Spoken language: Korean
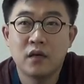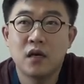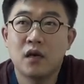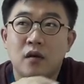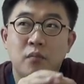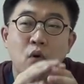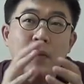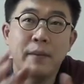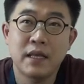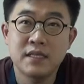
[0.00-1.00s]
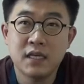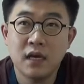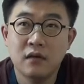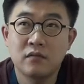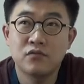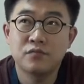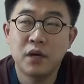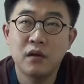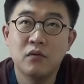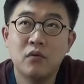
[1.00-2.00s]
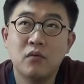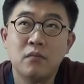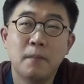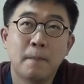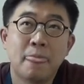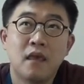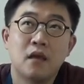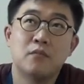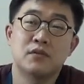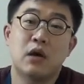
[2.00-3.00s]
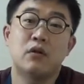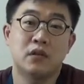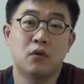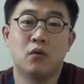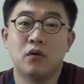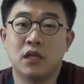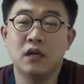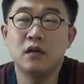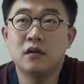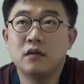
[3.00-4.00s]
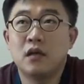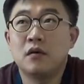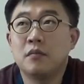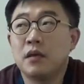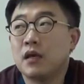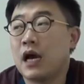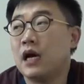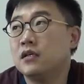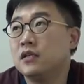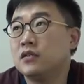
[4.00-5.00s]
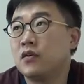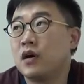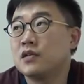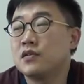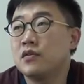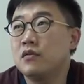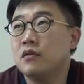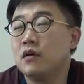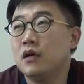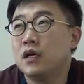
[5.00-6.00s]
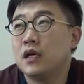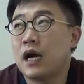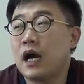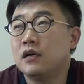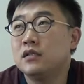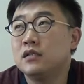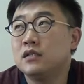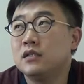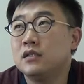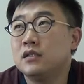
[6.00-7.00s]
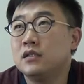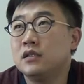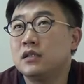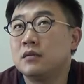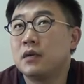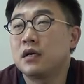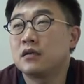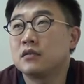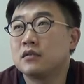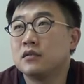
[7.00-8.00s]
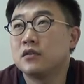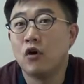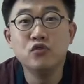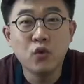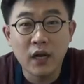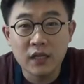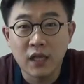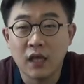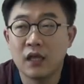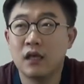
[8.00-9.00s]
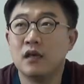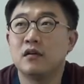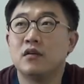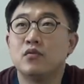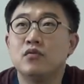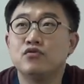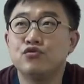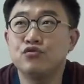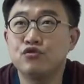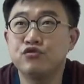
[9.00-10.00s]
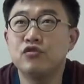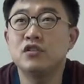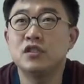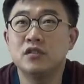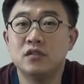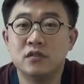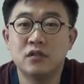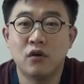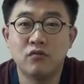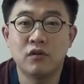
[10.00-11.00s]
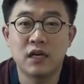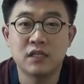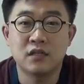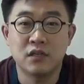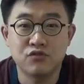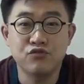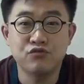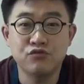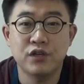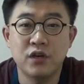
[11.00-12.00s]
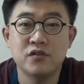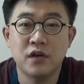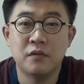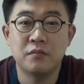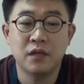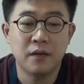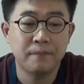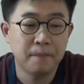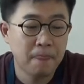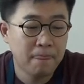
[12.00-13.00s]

그러니까 봄에 반짝 좀 팔고 뭐 4월달 5월달 그 다음에 가을 들어가서 가을 이제 막그 건조할 때 그리고 쭉 추워지는 겨울까지 이렇게 쭉 이어져 갑니다.